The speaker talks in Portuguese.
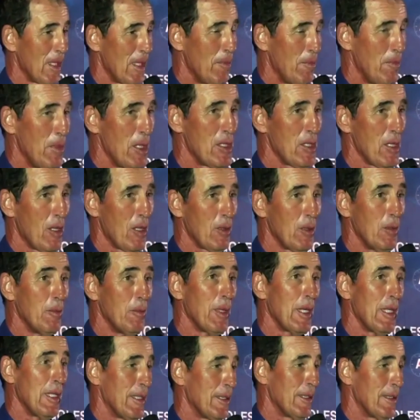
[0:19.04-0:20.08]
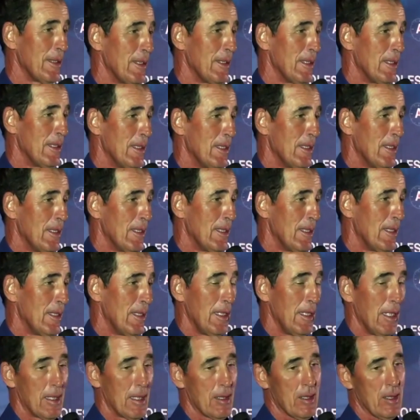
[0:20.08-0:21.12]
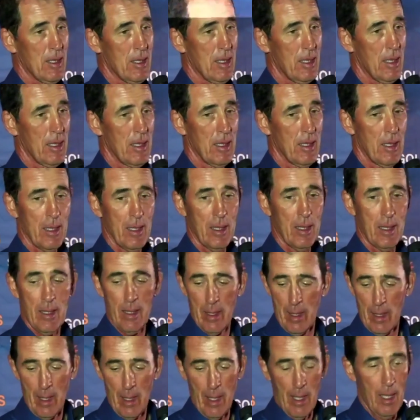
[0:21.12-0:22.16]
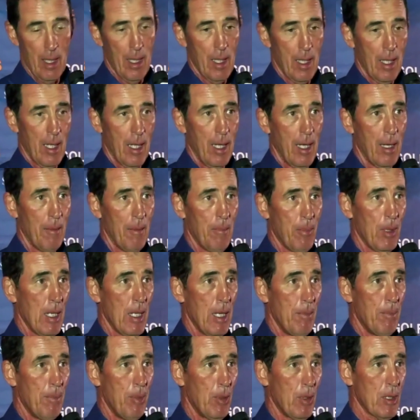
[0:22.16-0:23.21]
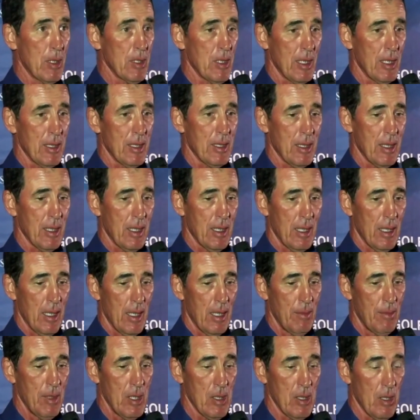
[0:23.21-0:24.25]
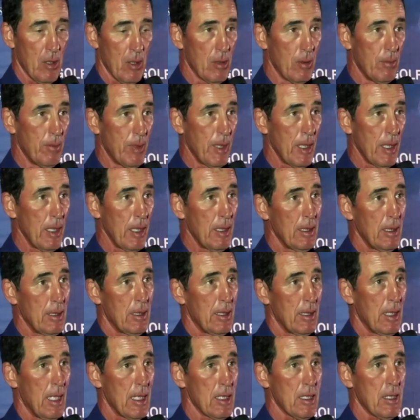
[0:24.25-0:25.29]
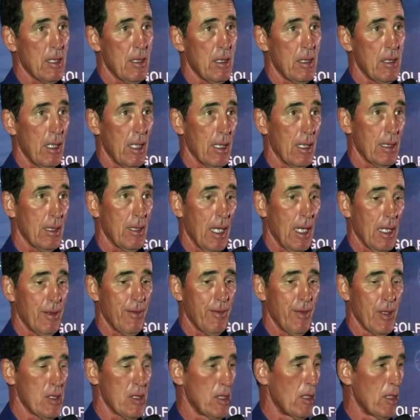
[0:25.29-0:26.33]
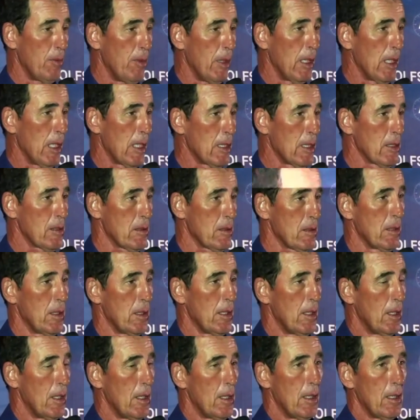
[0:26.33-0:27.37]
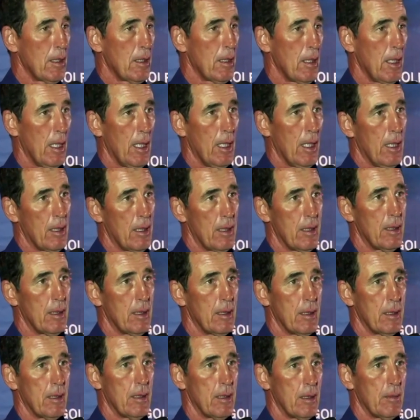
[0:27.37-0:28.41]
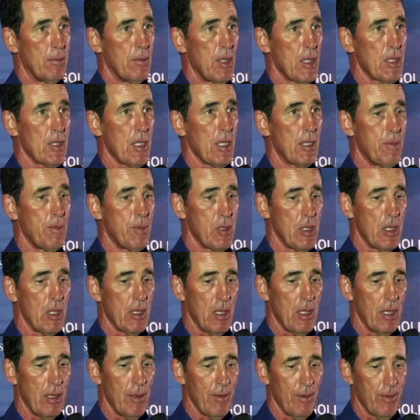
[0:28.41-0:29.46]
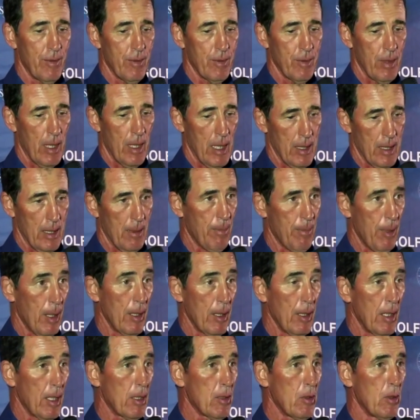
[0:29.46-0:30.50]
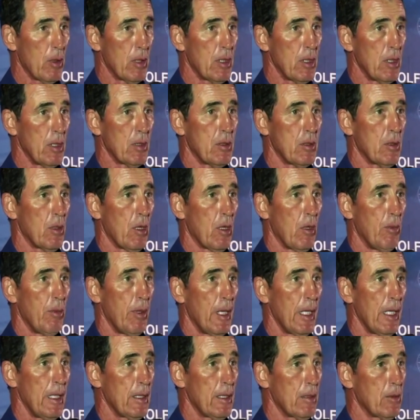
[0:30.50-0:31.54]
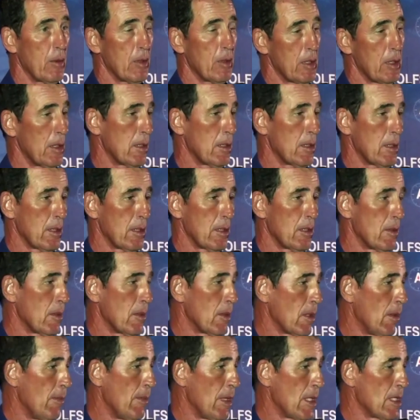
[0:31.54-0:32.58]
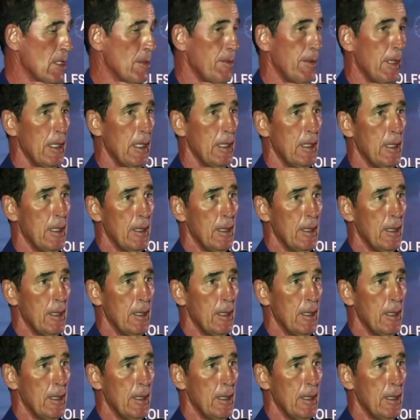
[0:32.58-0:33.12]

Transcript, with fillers: missão cumprida. E acho que após esta missão cumprida, acho que há que fazer o balanço que é bastante positivo. Há que aprender com aquilo que correu bem e com aquilo que correu menos bem